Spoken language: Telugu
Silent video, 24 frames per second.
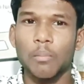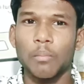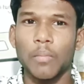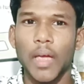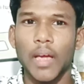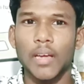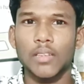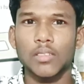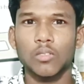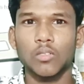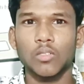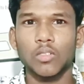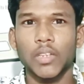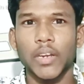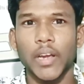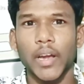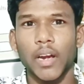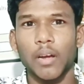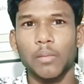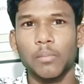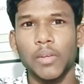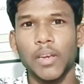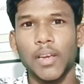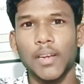మ్యాక్సిమం త్రీ
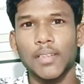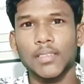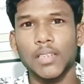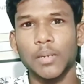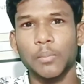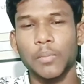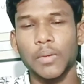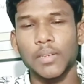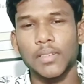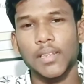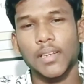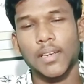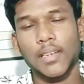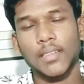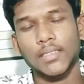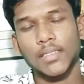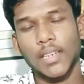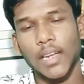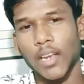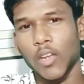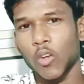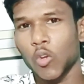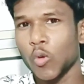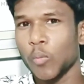హండ్రెడ్ మిలియన్ చెప్పేసి ఇంకా
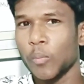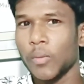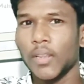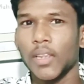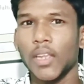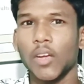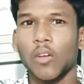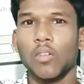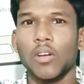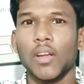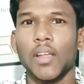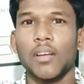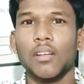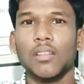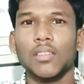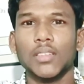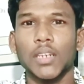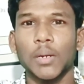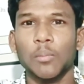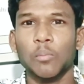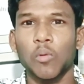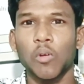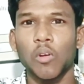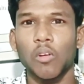చాలా ఎక్కువ మందే ఉన్నారు
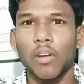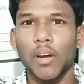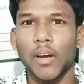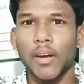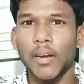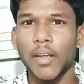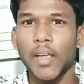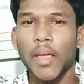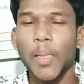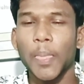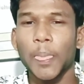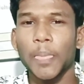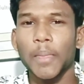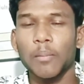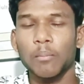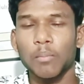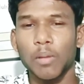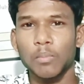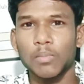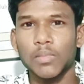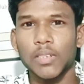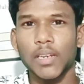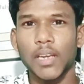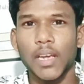చెప్పుకోవాలంటే
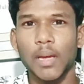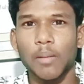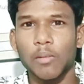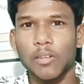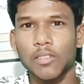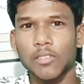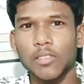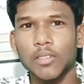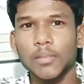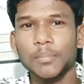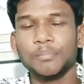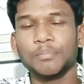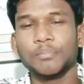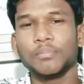పబ్జి గేమర్స్